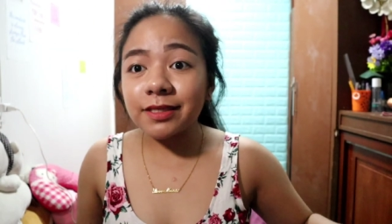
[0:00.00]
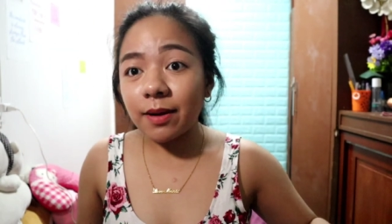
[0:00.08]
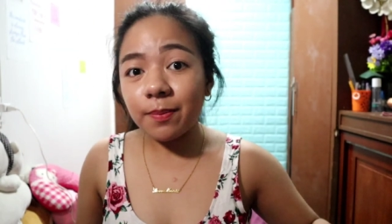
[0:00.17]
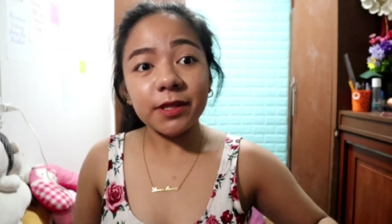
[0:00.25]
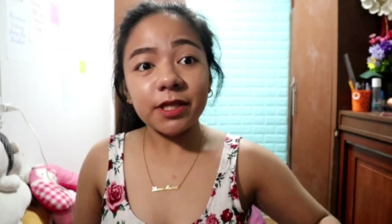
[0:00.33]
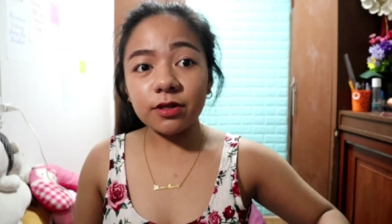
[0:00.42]

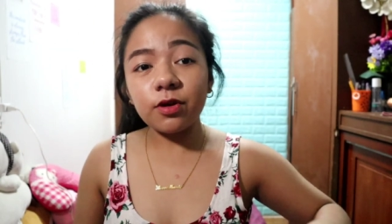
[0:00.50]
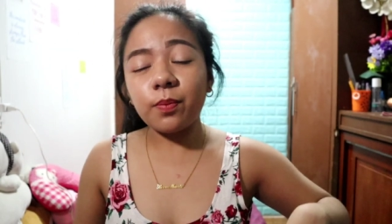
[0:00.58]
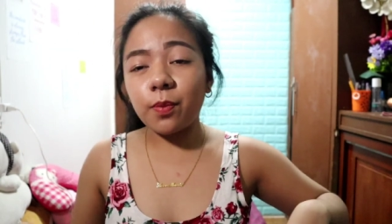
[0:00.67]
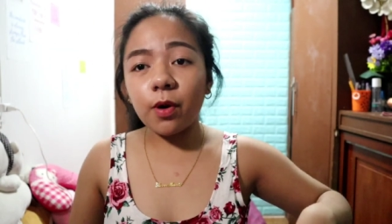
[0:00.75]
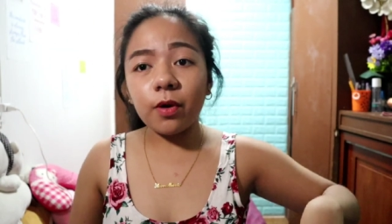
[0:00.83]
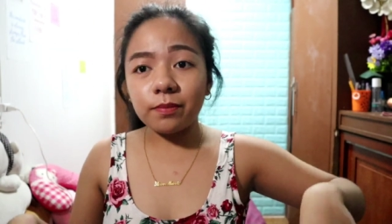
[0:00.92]
Kapatid
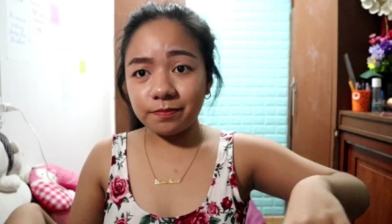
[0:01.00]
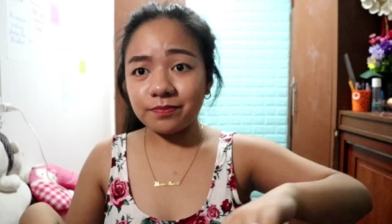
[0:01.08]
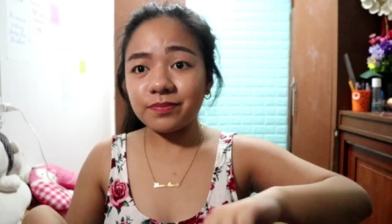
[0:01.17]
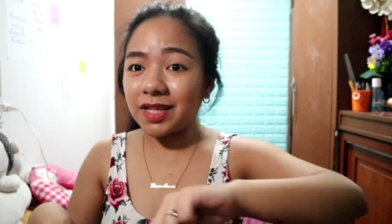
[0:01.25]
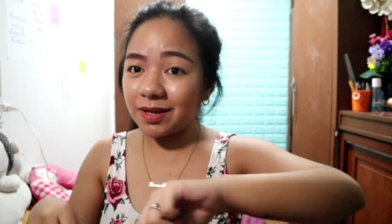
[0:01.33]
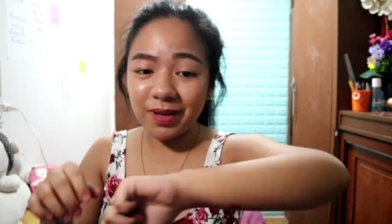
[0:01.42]
ko po,
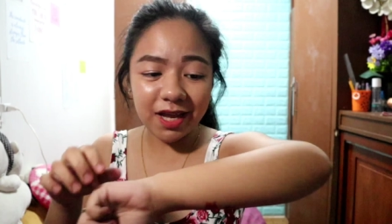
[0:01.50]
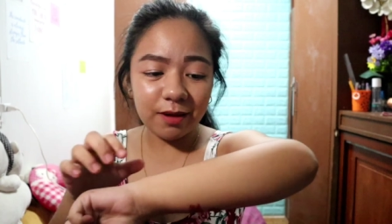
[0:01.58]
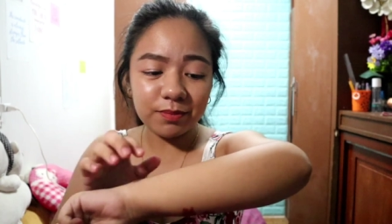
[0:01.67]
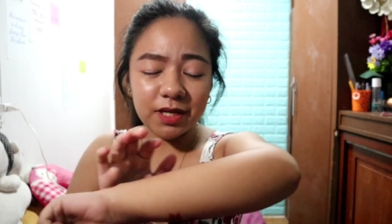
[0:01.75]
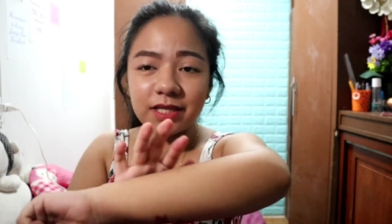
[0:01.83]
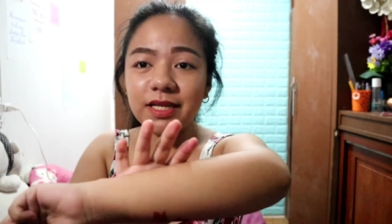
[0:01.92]

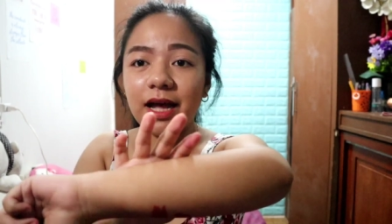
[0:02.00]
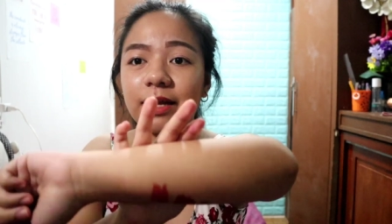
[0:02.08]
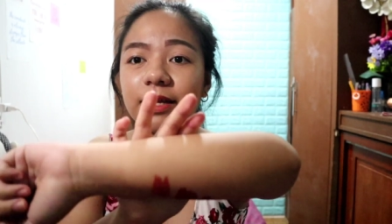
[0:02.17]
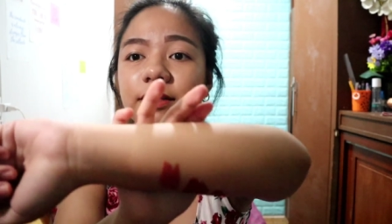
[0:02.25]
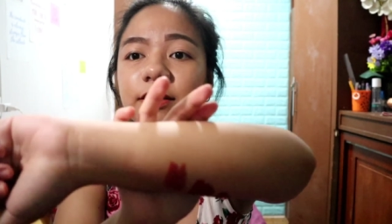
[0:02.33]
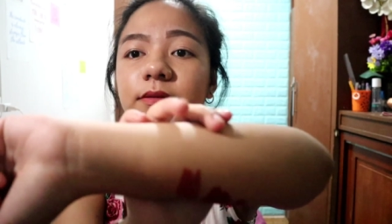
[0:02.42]
nag-makeup niyan sa
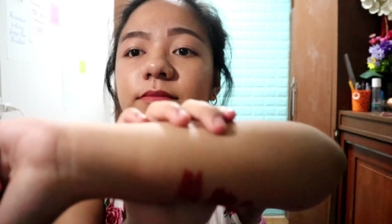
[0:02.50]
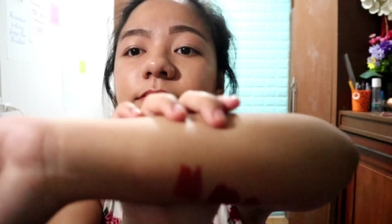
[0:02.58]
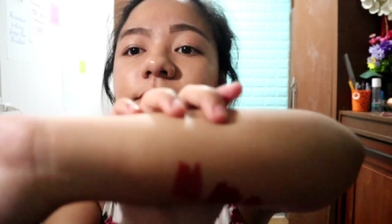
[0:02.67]
akin.